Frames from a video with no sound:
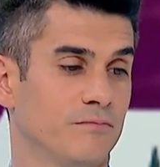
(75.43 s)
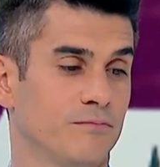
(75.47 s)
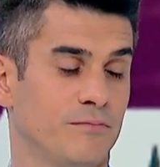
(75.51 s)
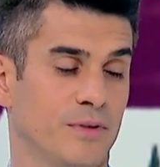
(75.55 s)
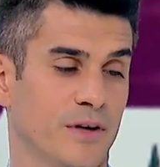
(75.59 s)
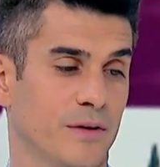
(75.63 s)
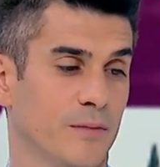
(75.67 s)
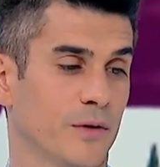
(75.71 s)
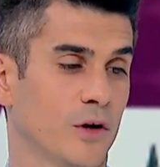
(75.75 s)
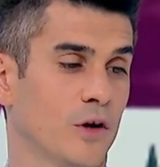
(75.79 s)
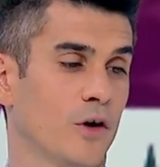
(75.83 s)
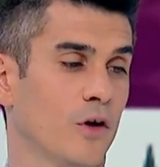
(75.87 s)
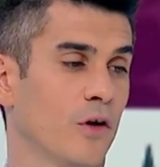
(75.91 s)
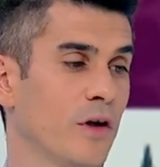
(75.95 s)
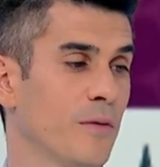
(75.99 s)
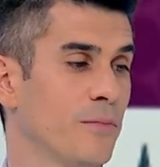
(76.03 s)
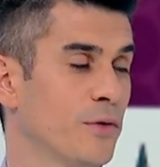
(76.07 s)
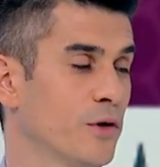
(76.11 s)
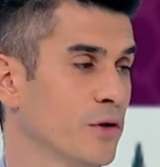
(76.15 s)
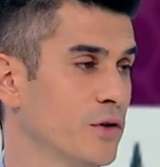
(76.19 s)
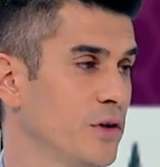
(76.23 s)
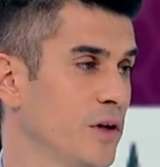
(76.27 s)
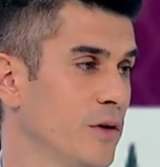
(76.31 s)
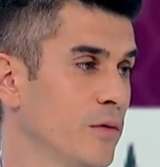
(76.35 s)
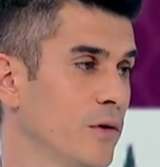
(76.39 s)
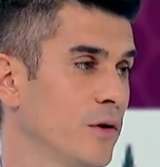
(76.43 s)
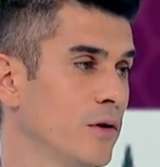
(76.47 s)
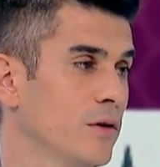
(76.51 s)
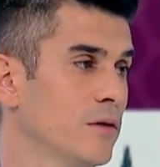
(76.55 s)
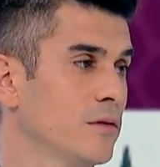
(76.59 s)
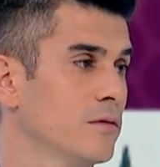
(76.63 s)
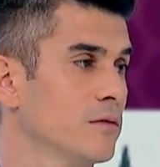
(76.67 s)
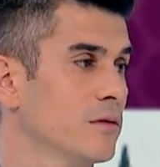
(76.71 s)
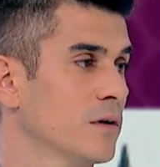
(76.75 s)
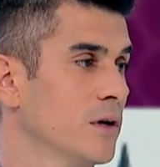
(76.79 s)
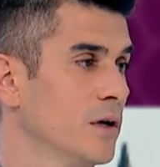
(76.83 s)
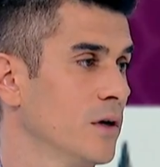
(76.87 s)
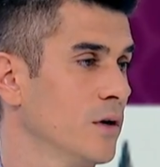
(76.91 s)
Primero lo deportivo,
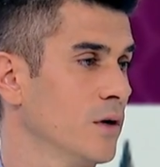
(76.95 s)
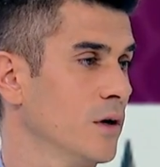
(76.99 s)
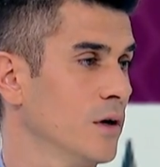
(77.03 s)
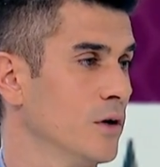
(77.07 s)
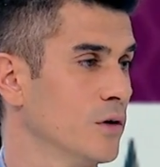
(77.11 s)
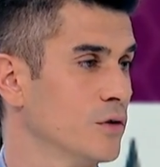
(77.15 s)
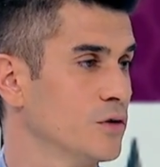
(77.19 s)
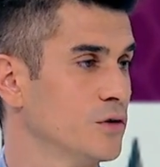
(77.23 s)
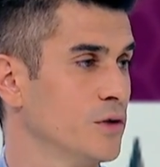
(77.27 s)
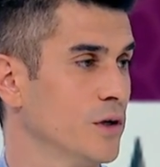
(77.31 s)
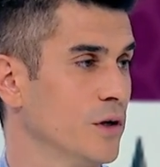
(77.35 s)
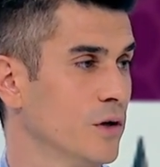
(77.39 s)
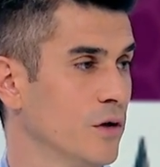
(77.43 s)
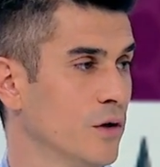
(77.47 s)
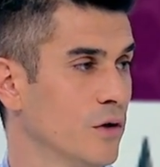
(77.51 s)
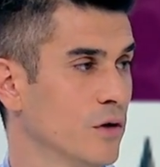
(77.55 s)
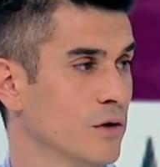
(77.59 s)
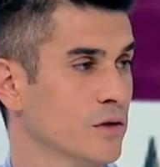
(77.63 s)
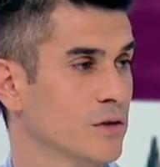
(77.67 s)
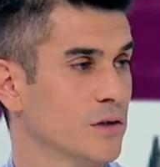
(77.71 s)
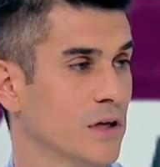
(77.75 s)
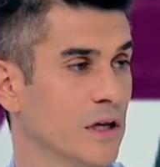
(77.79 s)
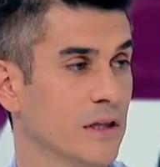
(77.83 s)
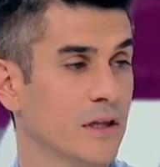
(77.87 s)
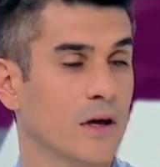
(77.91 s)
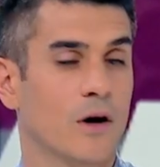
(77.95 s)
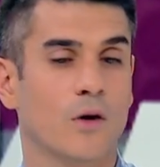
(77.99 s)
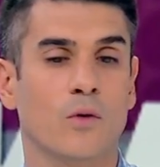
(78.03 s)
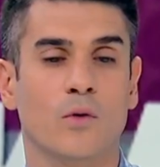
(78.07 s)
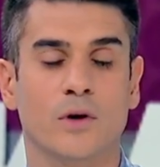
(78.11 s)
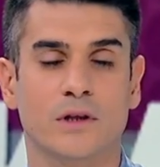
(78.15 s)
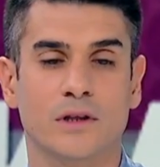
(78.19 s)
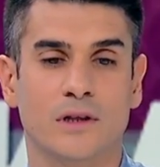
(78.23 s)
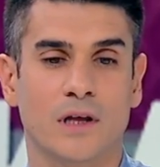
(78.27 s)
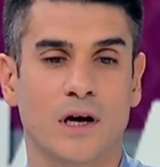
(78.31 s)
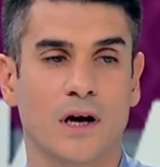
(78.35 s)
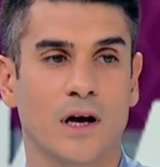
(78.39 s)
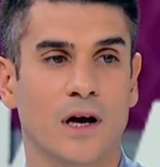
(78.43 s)
creo que los chicos se han dado
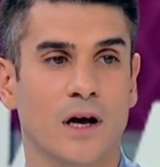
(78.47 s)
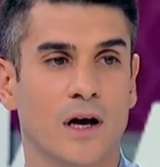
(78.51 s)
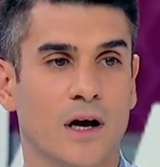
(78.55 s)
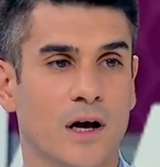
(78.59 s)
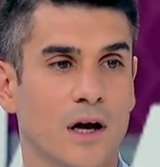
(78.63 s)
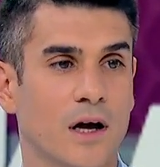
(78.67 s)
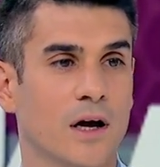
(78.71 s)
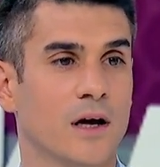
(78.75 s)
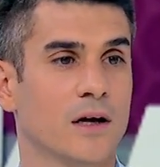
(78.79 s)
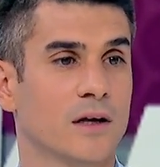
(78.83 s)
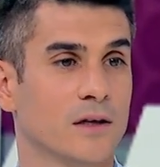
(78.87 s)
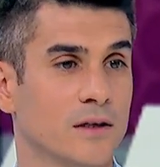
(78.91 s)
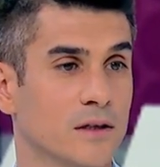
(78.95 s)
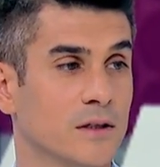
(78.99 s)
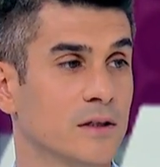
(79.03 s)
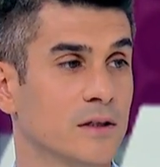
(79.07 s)
cuenta,